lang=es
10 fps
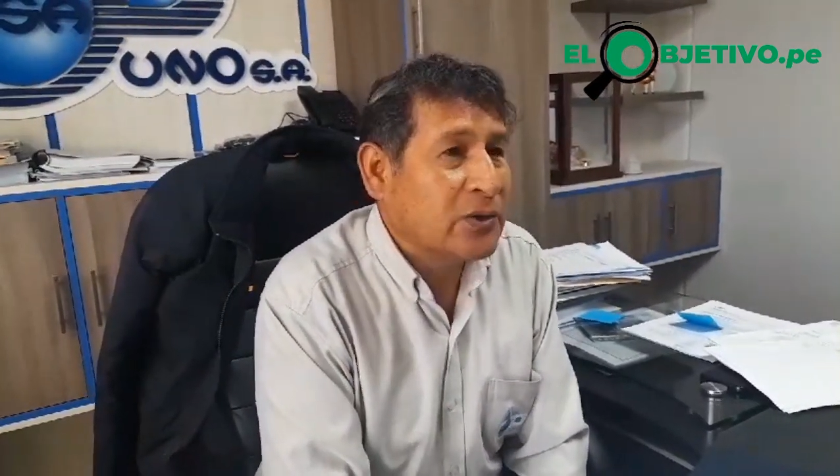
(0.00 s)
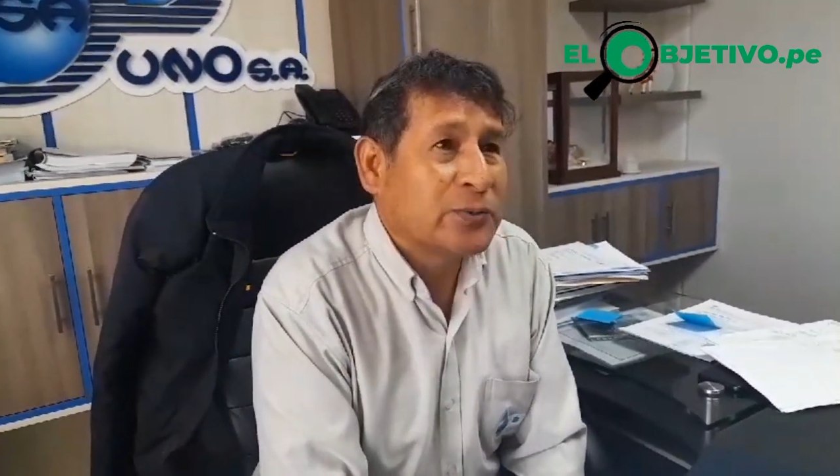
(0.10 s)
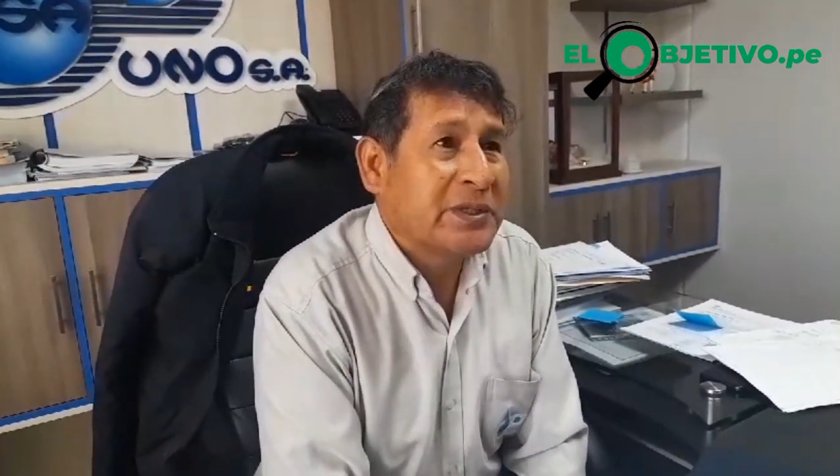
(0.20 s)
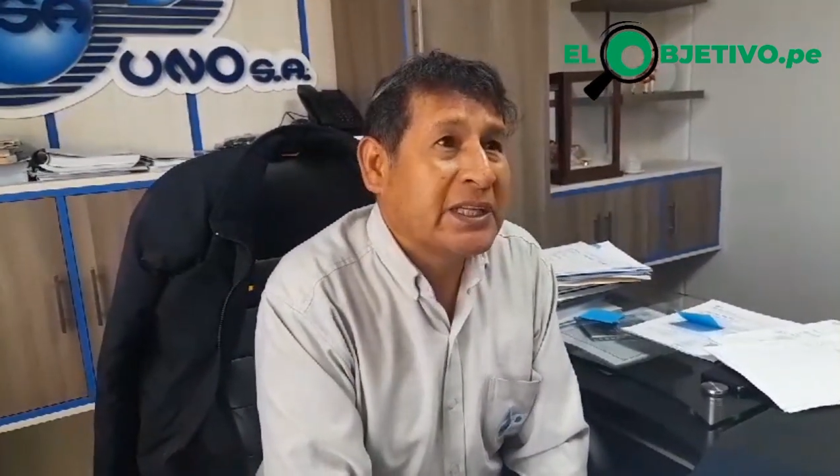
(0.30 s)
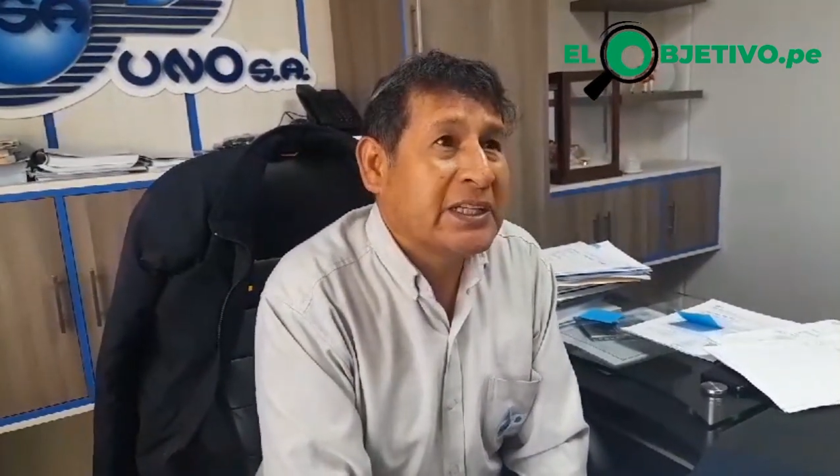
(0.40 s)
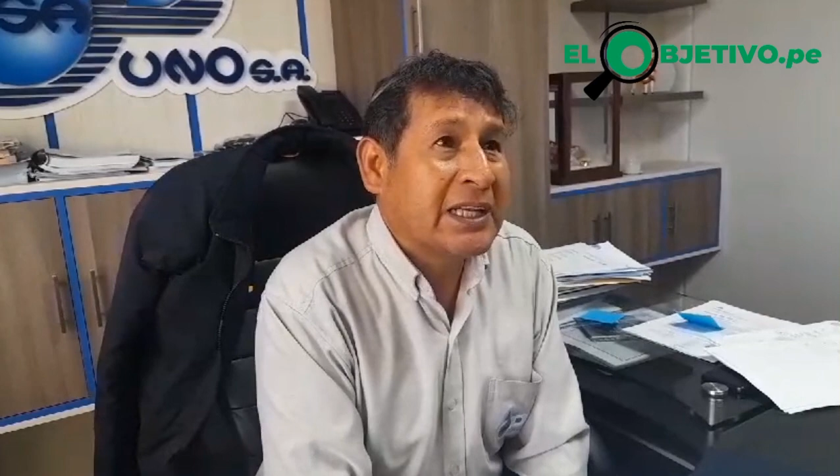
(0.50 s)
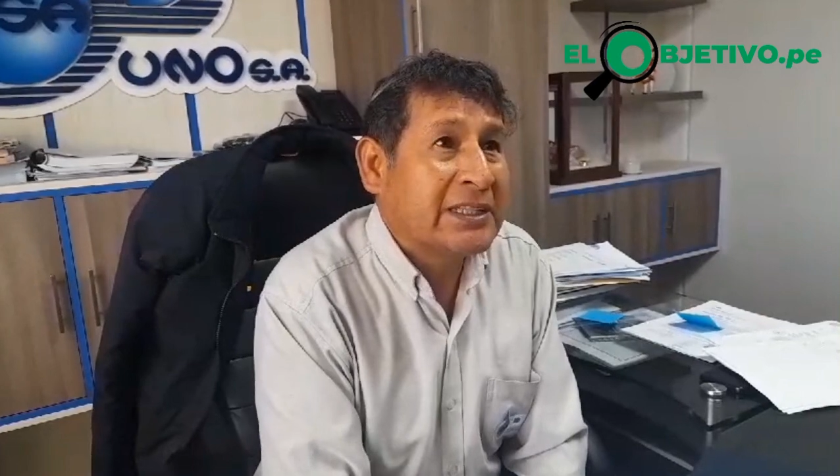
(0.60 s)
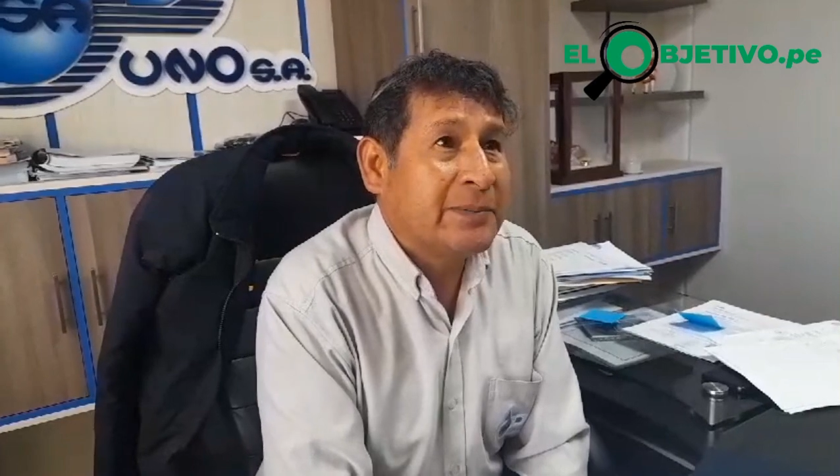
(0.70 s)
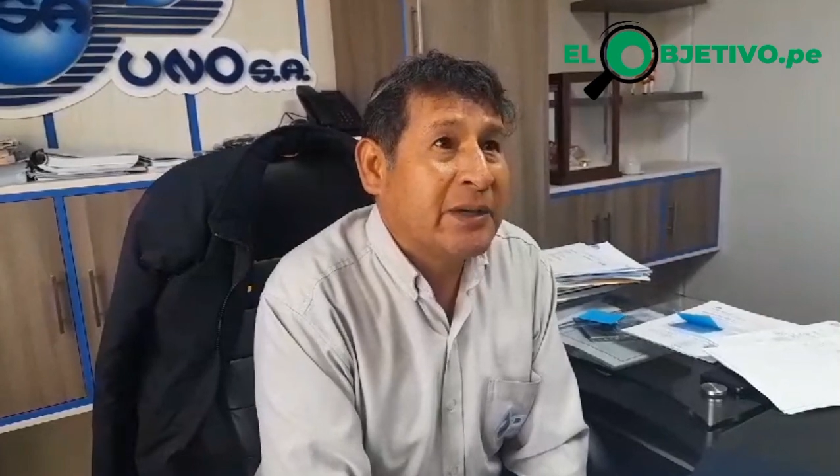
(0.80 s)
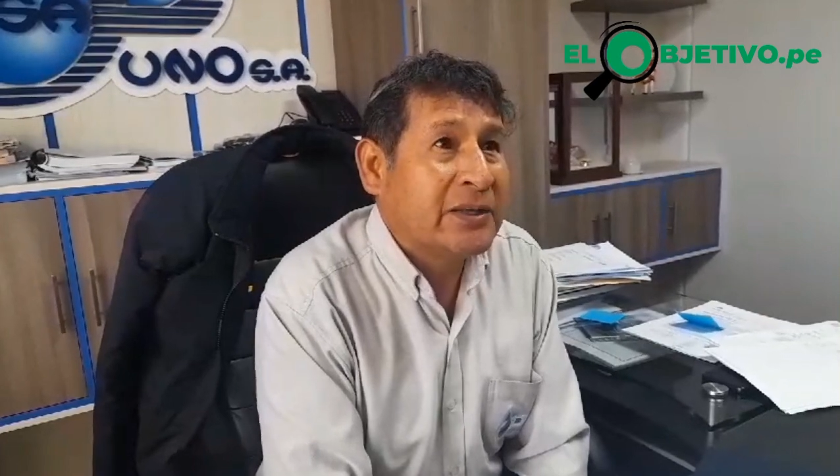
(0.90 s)
Hospital del
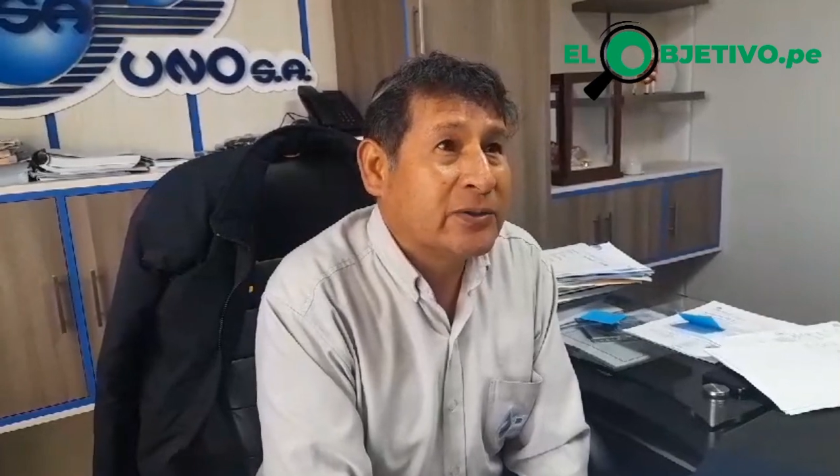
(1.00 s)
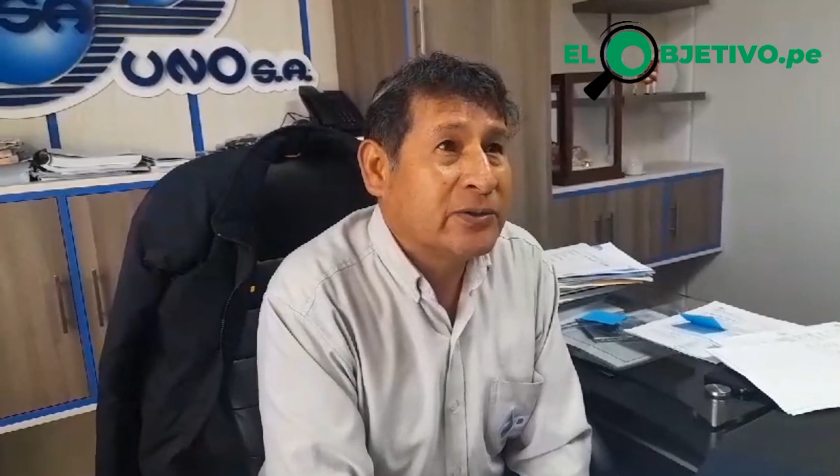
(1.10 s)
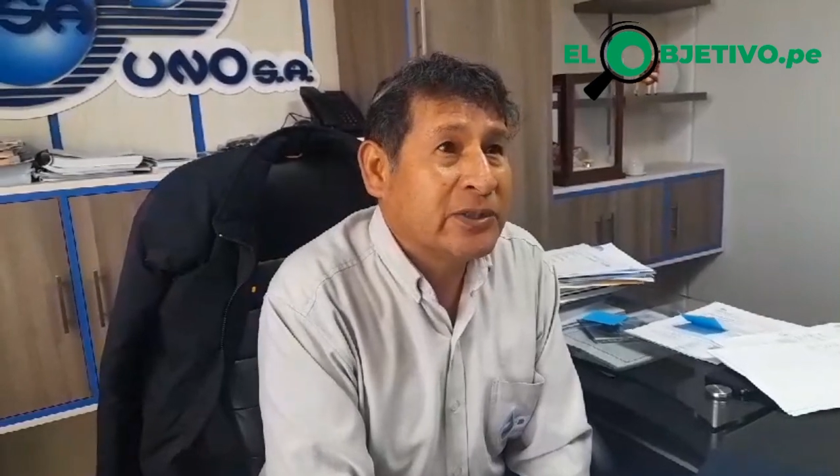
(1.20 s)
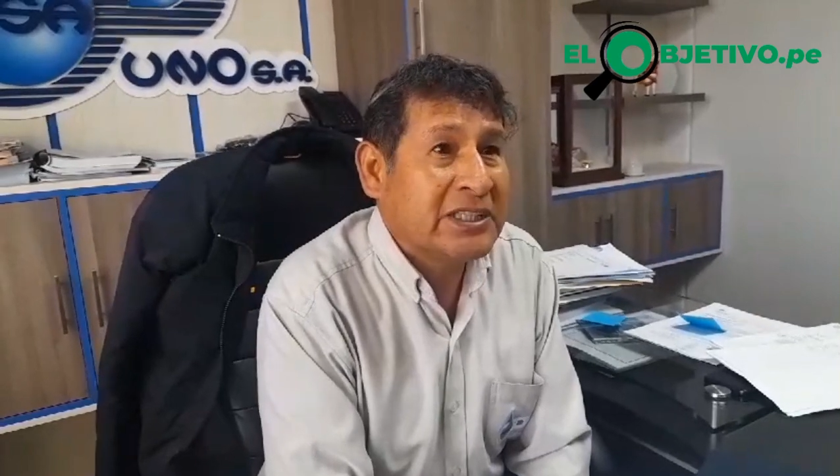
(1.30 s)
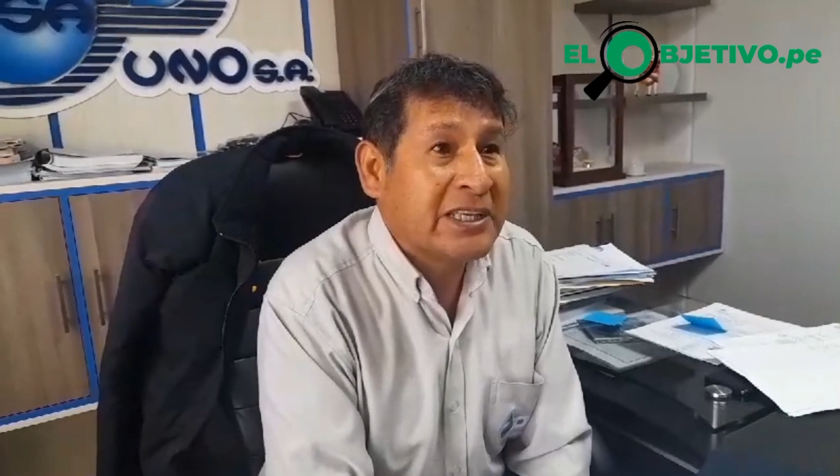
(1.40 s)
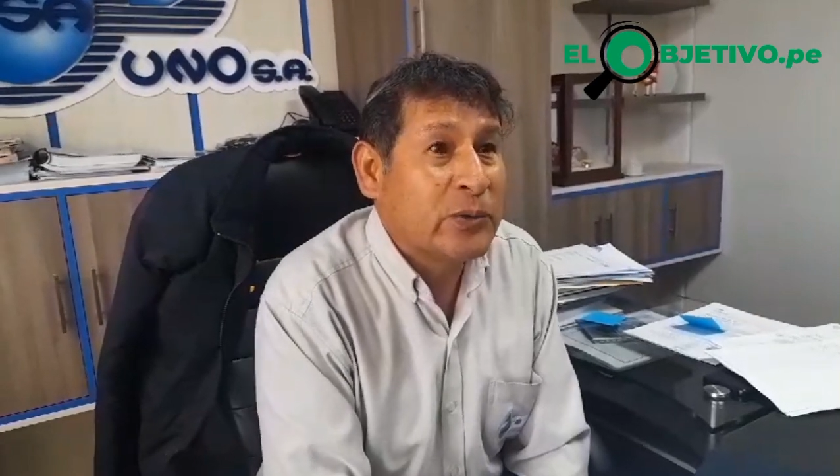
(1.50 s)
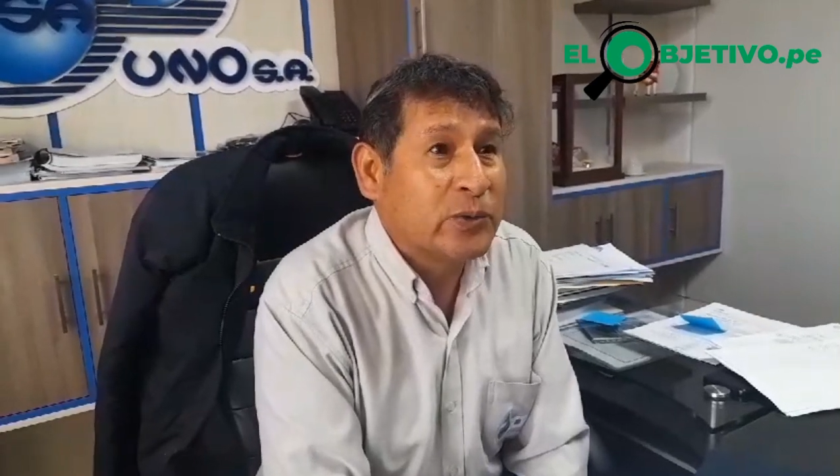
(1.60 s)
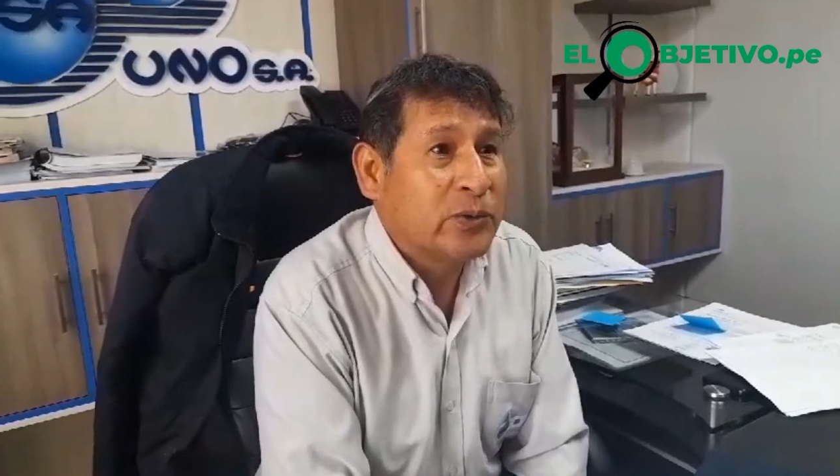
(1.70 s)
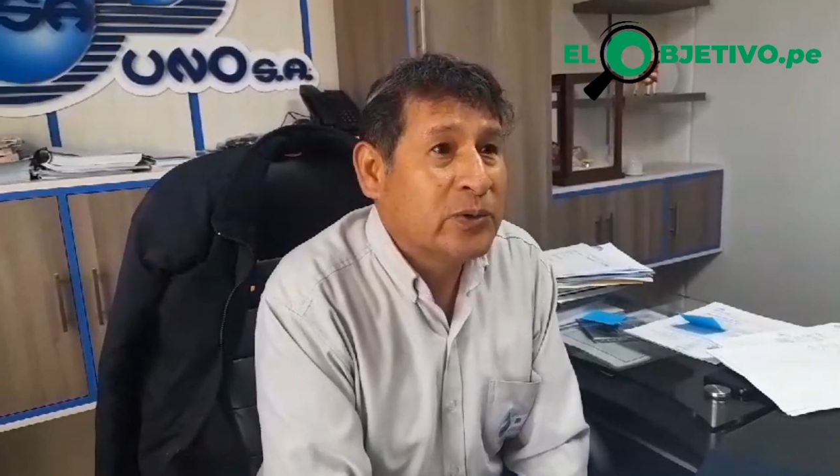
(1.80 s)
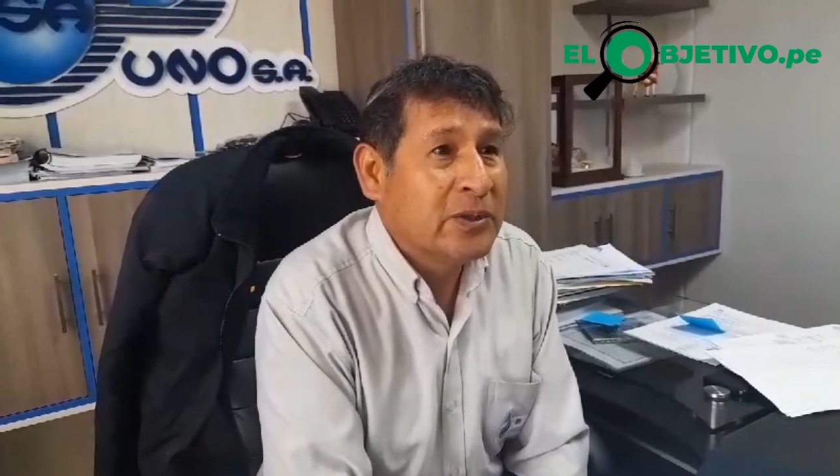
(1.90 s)
Altiplano, ¿no? De salud,
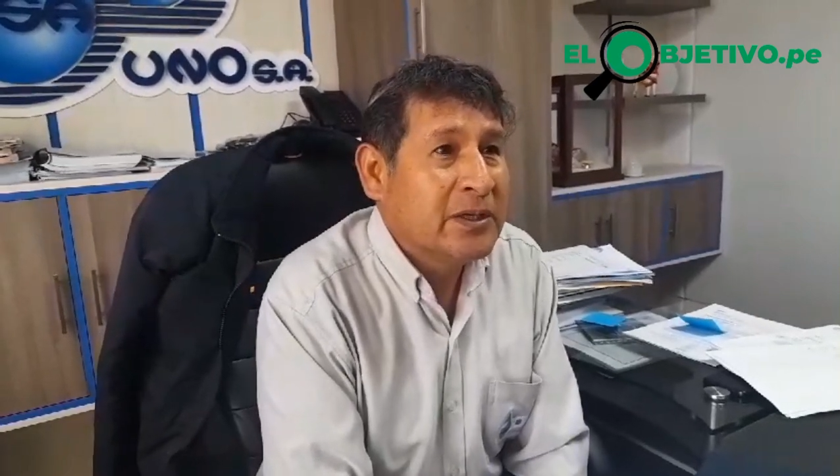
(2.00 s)
¿no?